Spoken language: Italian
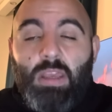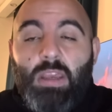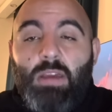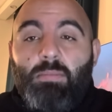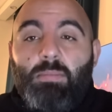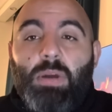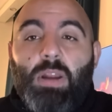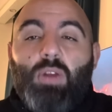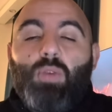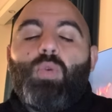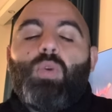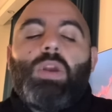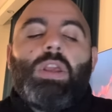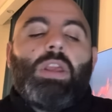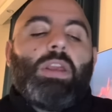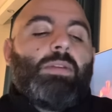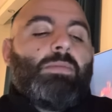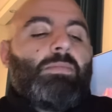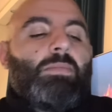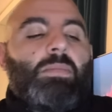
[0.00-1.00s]
Per
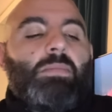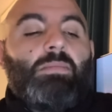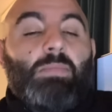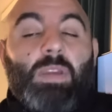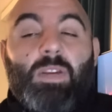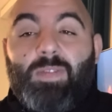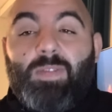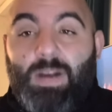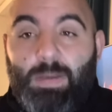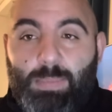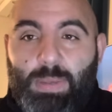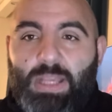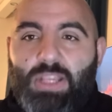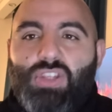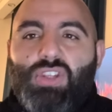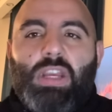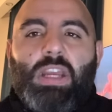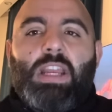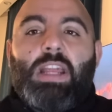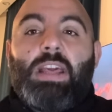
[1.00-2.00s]
cui mi fa
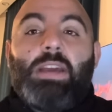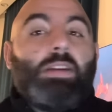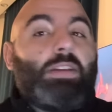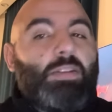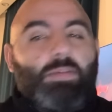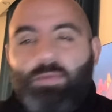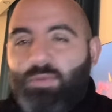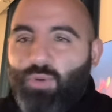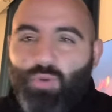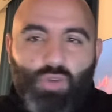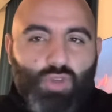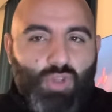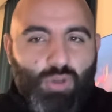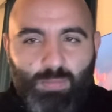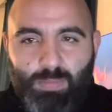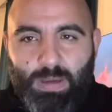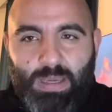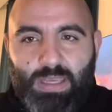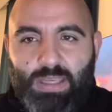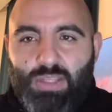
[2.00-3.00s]
piacere, non ci
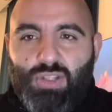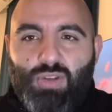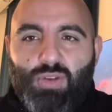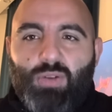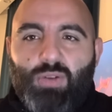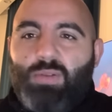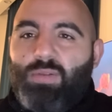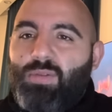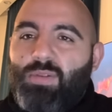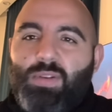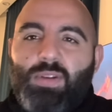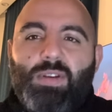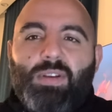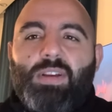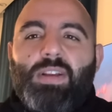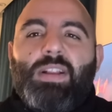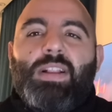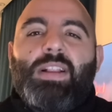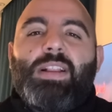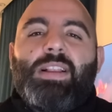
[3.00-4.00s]
penso,
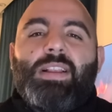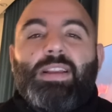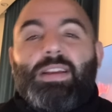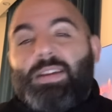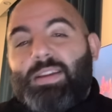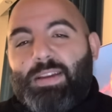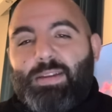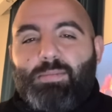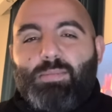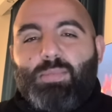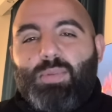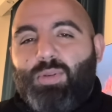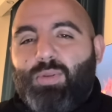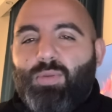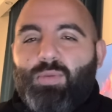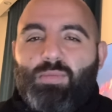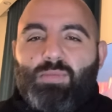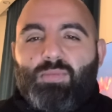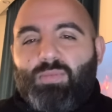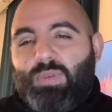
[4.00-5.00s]
che è un po'
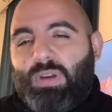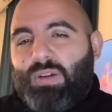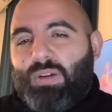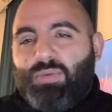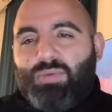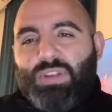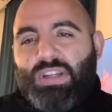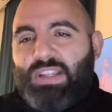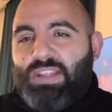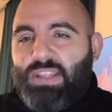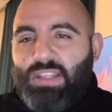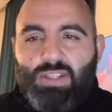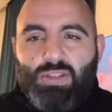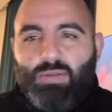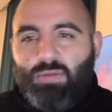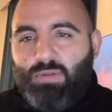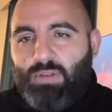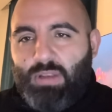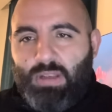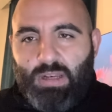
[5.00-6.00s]
una
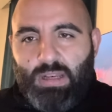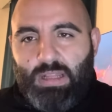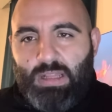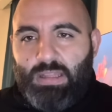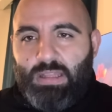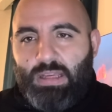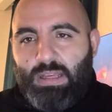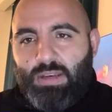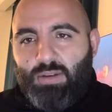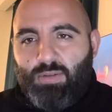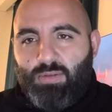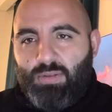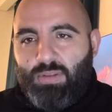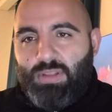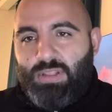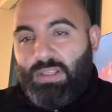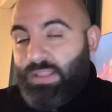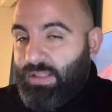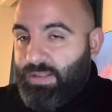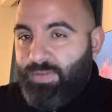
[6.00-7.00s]
contraddizione in realtà, no?
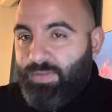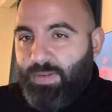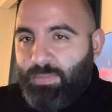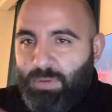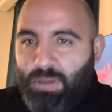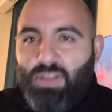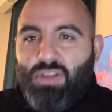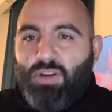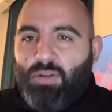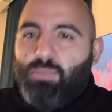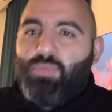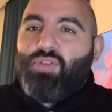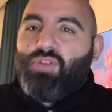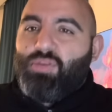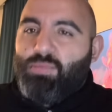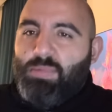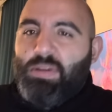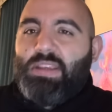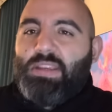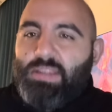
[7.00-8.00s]
Se ti fa piacere un po'
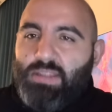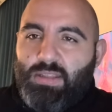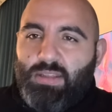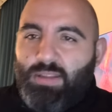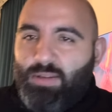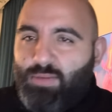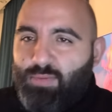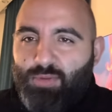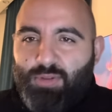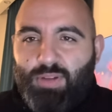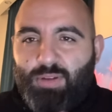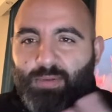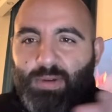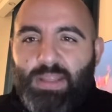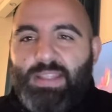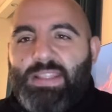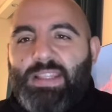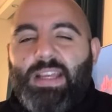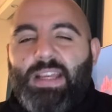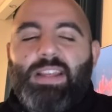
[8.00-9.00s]
ci pensi, di
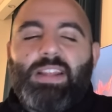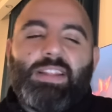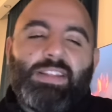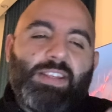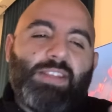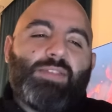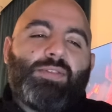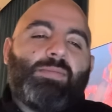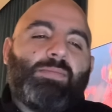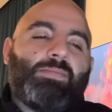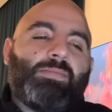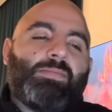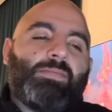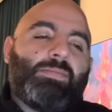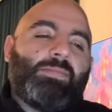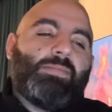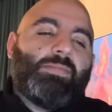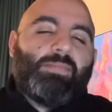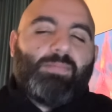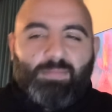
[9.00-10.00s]
conseguenza, nel senso
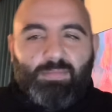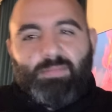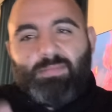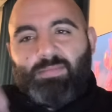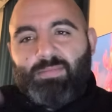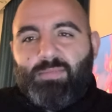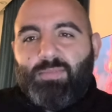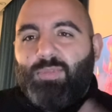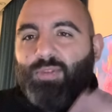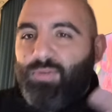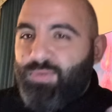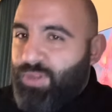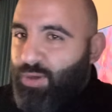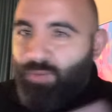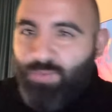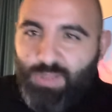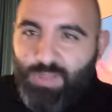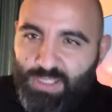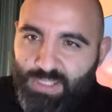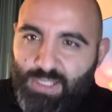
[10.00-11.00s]
non ti
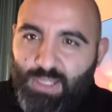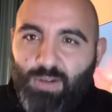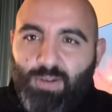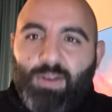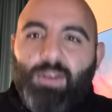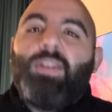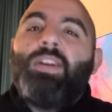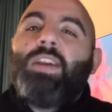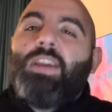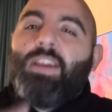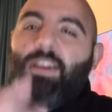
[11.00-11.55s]
condizionano.